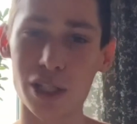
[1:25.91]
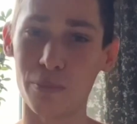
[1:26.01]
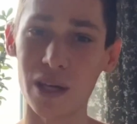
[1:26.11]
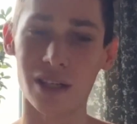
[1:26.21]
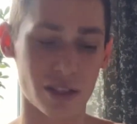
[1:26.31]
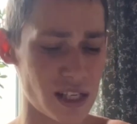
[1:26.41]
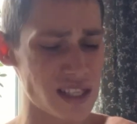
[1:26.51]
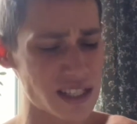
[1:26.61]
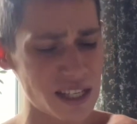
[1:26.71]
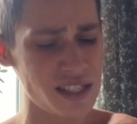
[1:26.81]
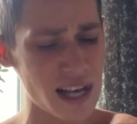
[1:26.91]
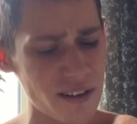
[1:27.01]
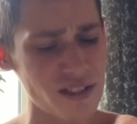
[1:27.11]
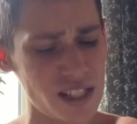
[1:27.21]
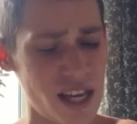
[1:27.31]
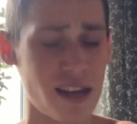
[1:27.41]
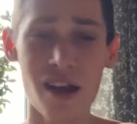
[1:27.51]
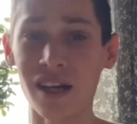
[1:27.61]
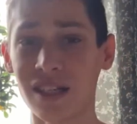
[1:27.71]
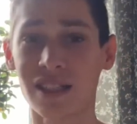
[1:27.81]
блин, ты изо дня в день
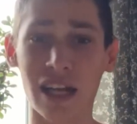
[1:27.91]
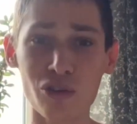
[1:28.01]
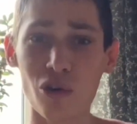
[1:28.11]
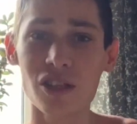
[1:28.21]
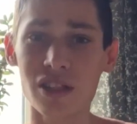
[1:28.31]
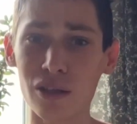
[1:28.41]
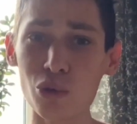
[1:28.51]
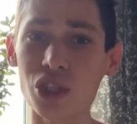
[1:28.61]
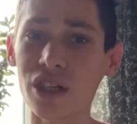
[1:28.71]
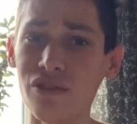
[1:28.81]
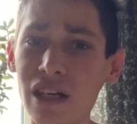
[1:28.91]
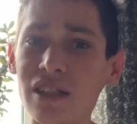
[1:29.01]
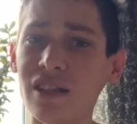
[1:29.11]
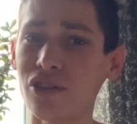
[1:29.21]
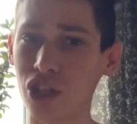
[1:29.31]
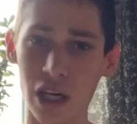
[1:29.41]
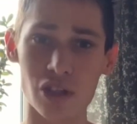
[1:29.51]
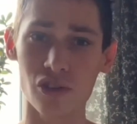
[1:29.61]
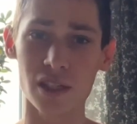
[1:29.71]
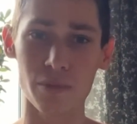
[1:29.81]
становишься лучшей версией
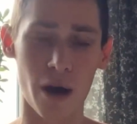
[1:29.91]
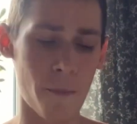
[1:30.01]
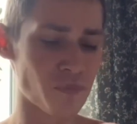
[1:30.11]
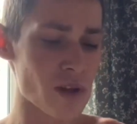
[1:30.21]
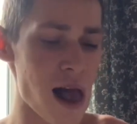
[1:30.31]
вчерашнего себя.